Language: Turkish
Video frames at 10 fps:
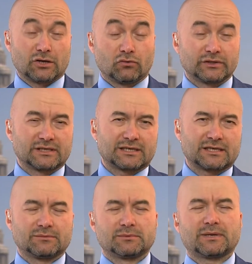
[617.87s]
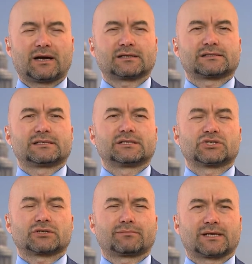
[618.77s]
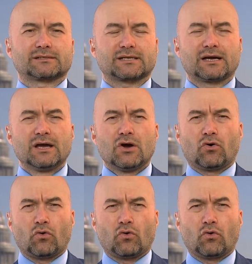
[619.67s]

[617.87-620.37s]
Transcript: Iowa'daki gibi bir aksilik çıkmazsa